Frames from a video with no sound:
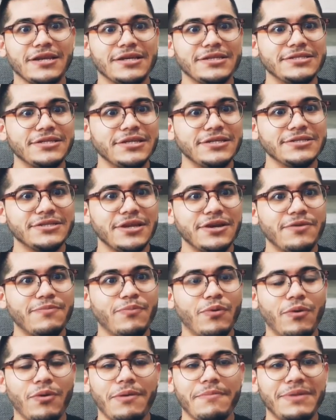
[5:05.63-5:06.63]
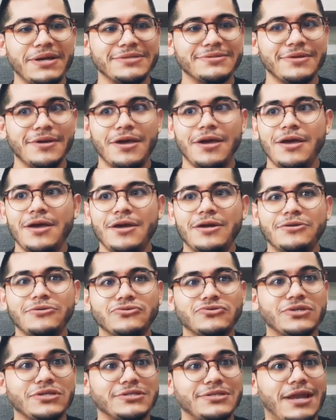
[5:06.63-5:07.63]
¿Quisieras tener problemas, no
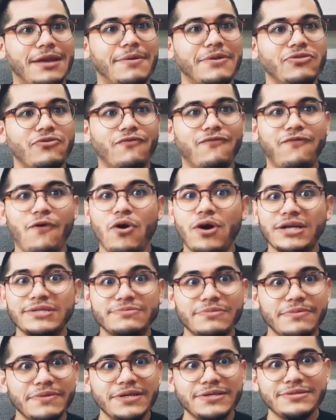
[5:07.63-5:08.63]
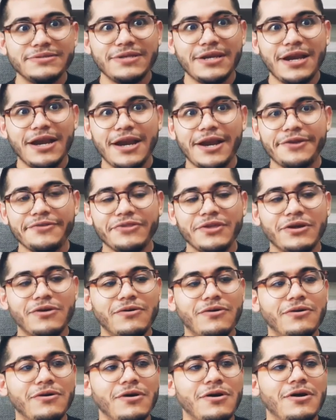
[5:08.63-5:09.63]
sé, salvando focas bebés en el
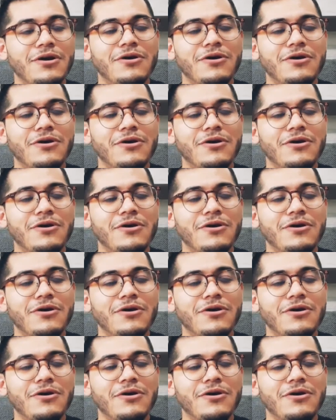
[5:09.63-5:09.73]
Ártico